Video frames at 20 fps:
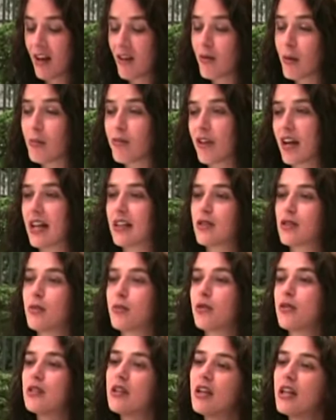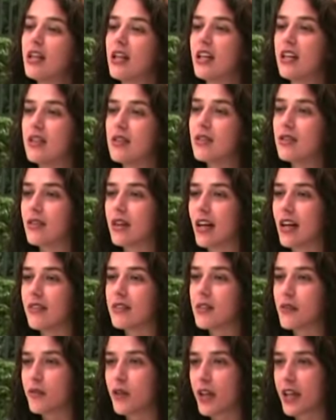Vamos falar sobre o seu início, né?
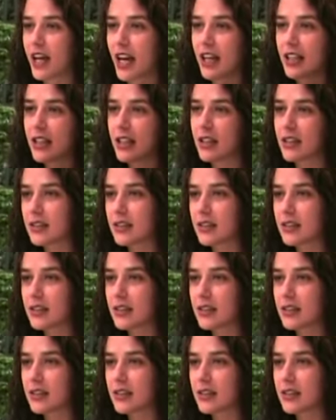Você foi criada